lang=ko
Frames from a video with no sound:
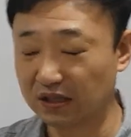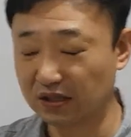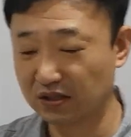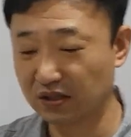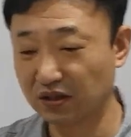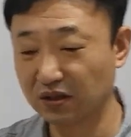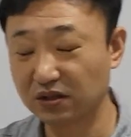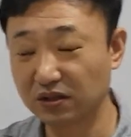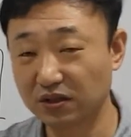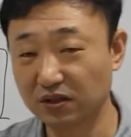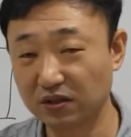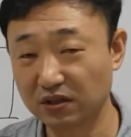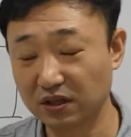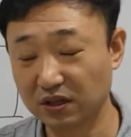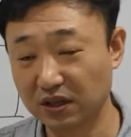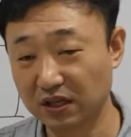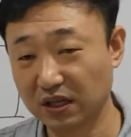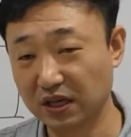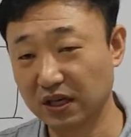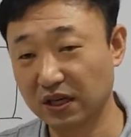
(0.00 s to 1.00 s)
성경을
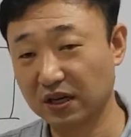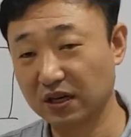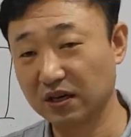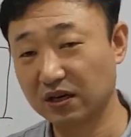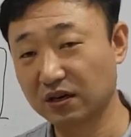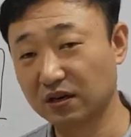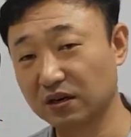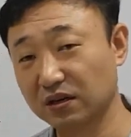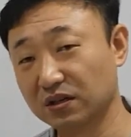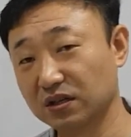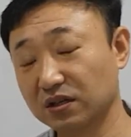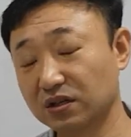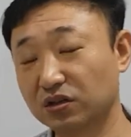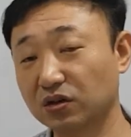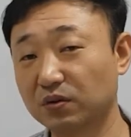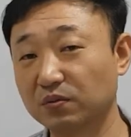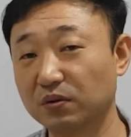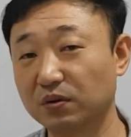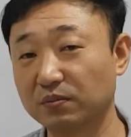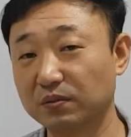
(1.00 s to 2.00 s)
이렇게 어,
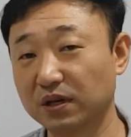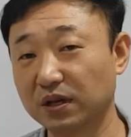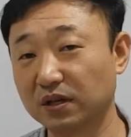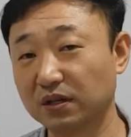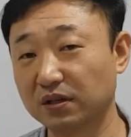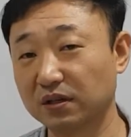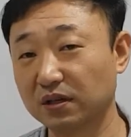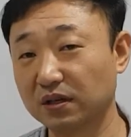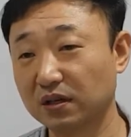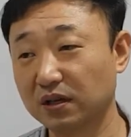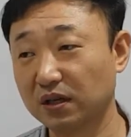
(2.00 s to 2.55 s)
읽어보면